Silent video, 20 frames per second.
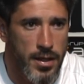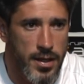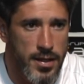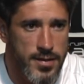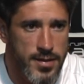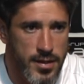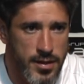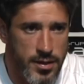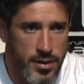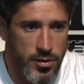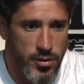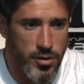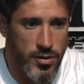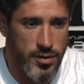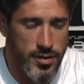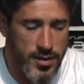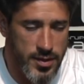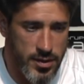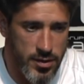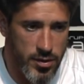El sentido,
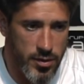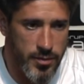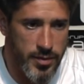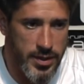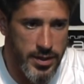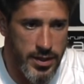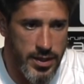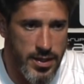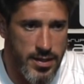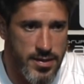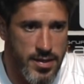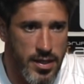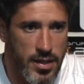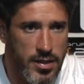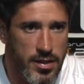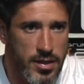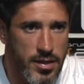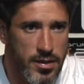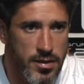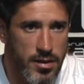el sentido de pertenencia que
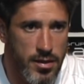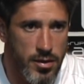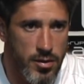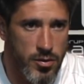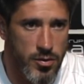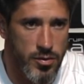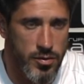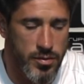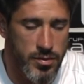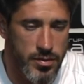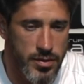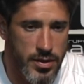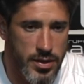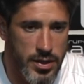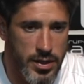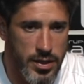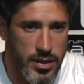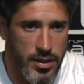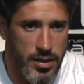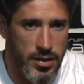tiene este club,
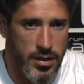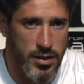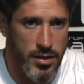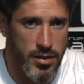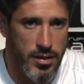eh,